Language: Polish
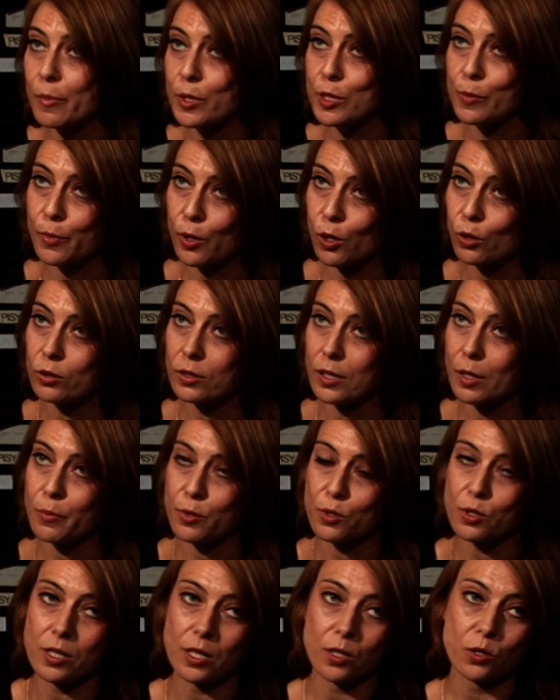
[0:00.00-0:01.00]
bezbronna
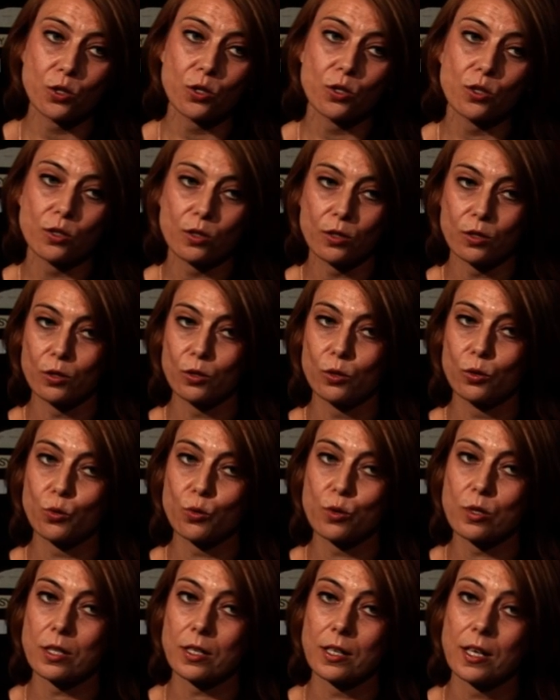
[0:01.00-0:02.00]
postać
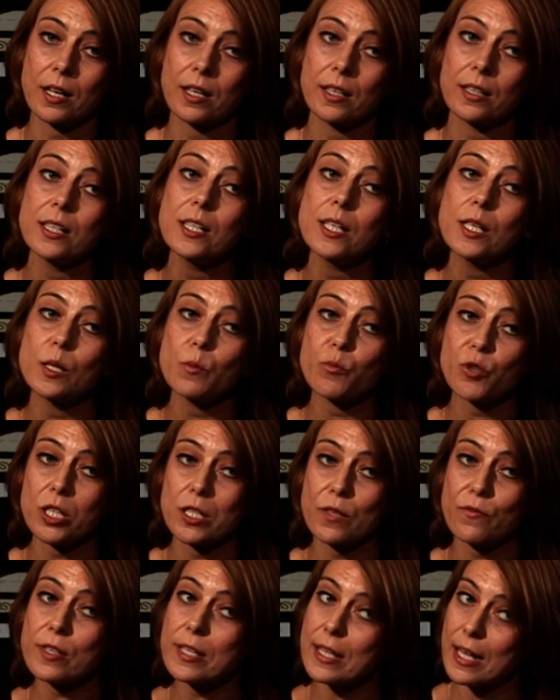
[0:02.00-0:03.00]
ludzka
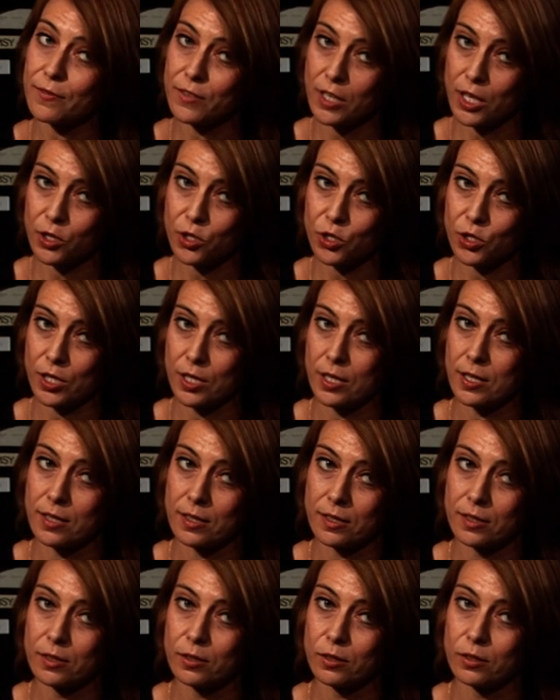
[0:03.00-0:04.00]
przeciwstawia się
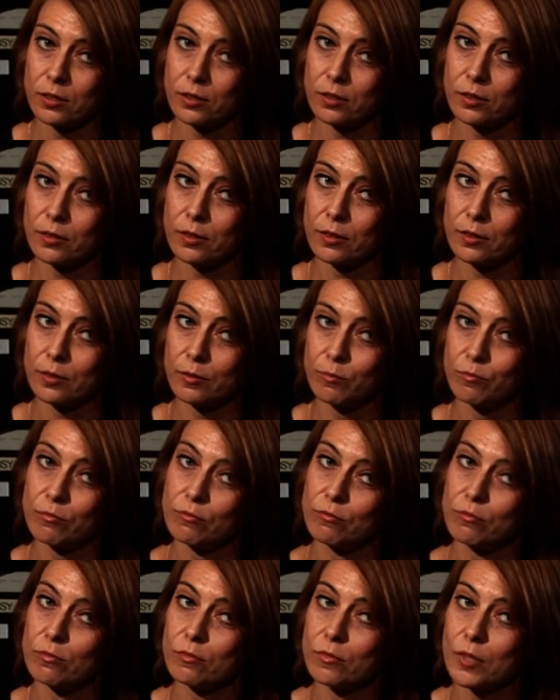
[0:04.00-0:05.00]

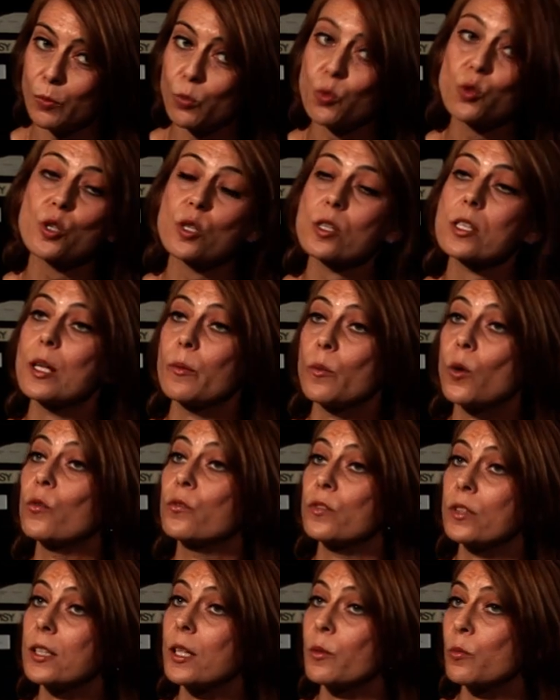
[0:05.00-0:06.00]
temu
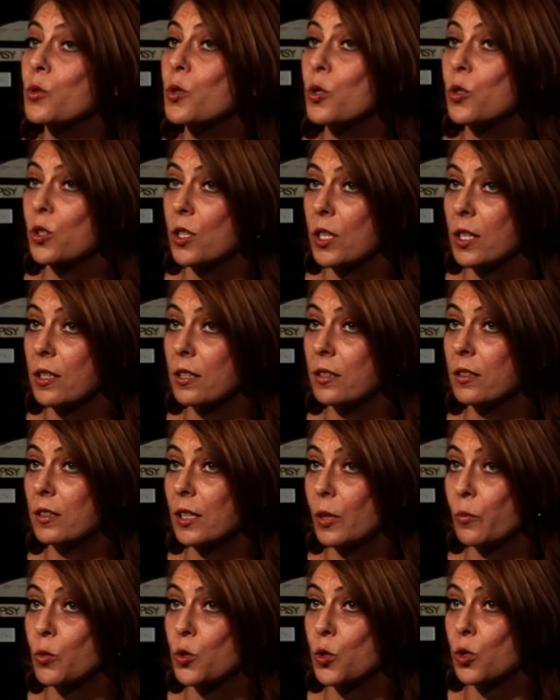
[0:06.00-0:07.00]
systemowi, temu co się,
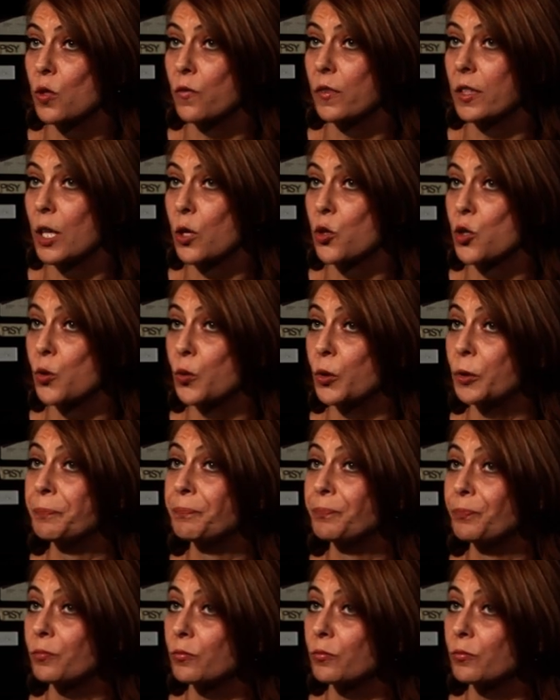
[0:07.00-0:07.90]
temu, co się wydarzyło.